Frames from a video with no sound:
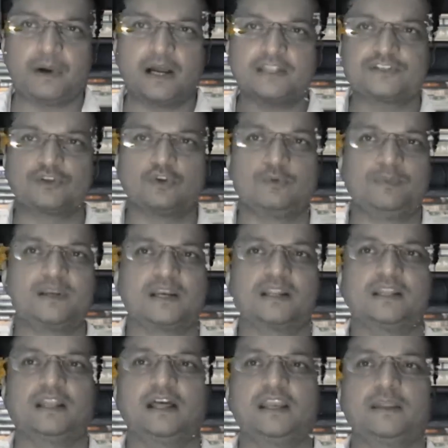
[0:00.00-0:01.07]
पाँच किलोमीटर
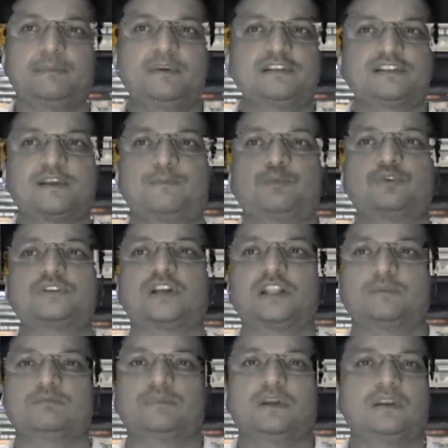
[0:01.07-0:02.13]
के दायरे में सब कुछ
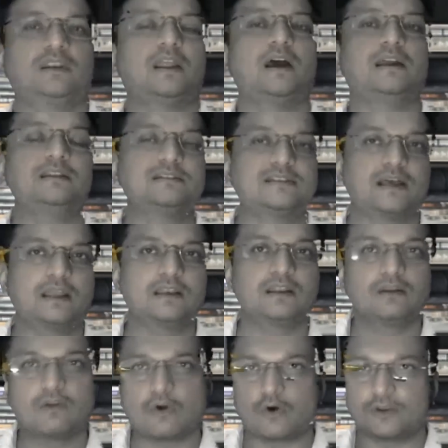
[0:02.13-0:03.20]
खत्म ना इंसान
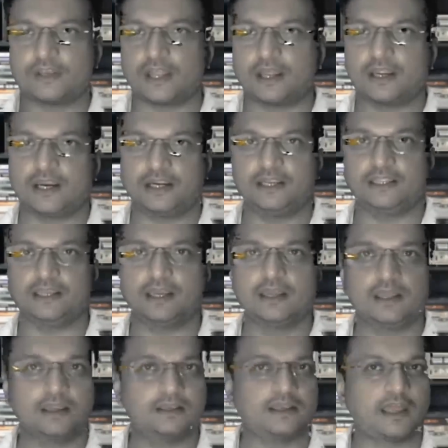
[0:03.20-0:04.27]
और ना हड्डियाँ
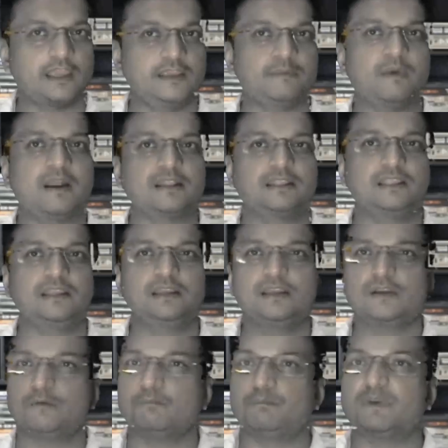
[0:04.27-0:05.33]
ना इमारतें
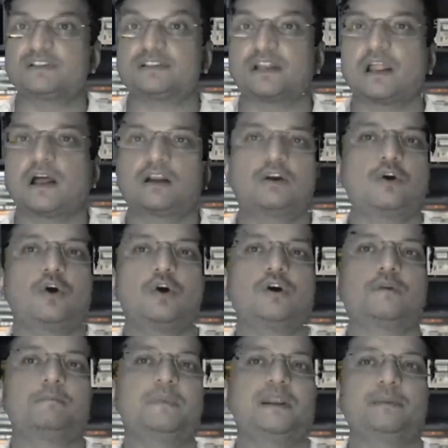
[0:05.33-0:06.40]
बस राख
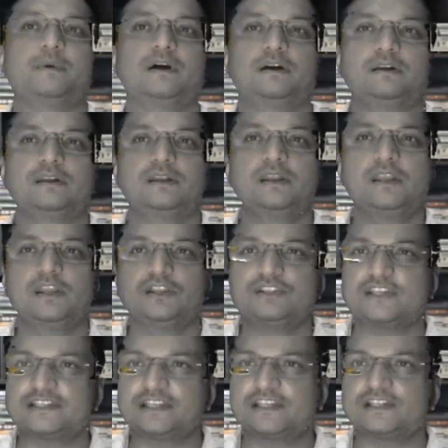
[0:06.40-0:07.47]
और मलबा
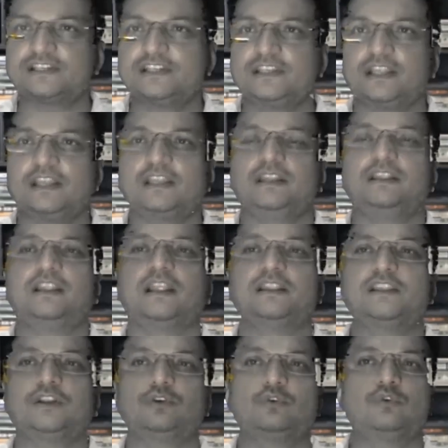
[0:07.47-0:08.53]
जैसे किसी ने
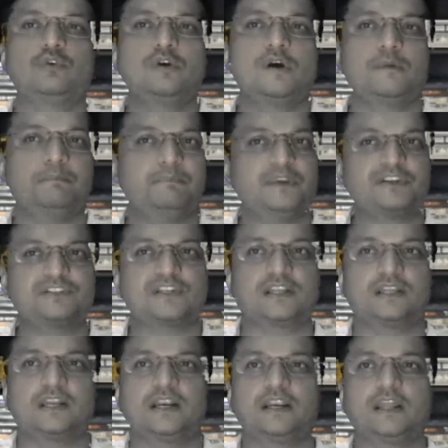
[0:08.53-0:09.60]
लंदन को
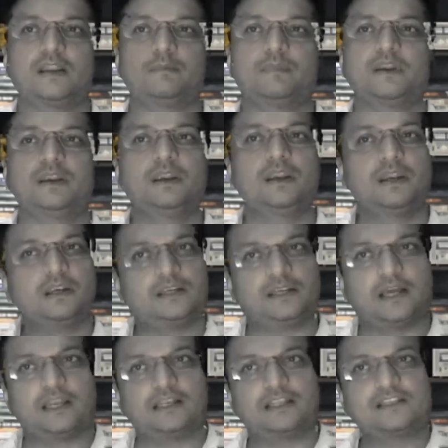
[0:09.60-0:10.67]
मिक्सचर ग्रेनाइड में
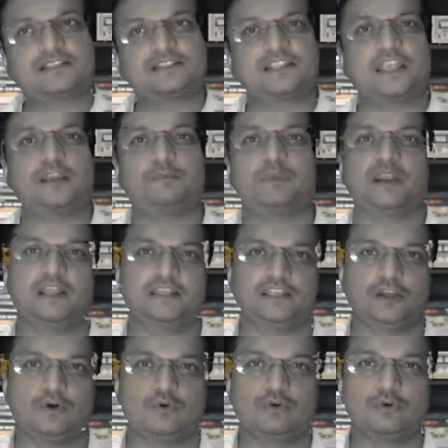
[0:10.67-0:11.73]
डालकर सेक बना
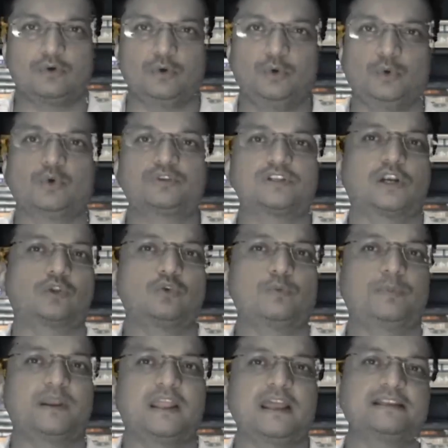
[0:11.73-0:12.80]
दिया लोग
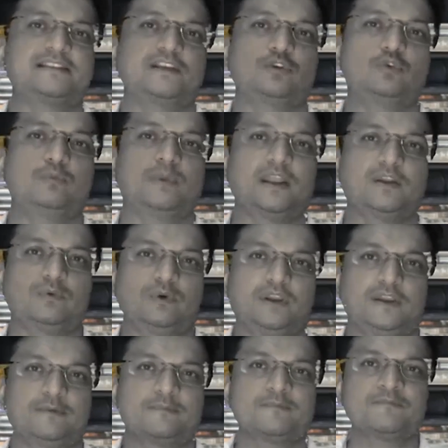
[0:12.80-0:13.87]
सड़कों पर ऐसे घूम रहे
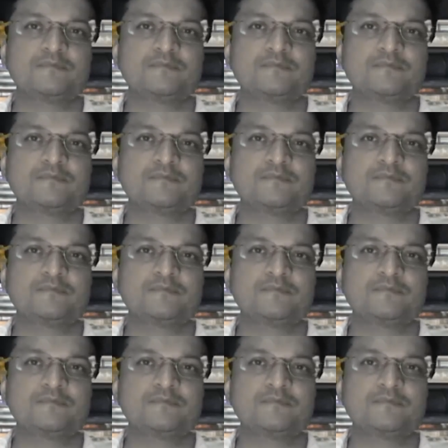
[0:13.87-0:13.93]
होंगे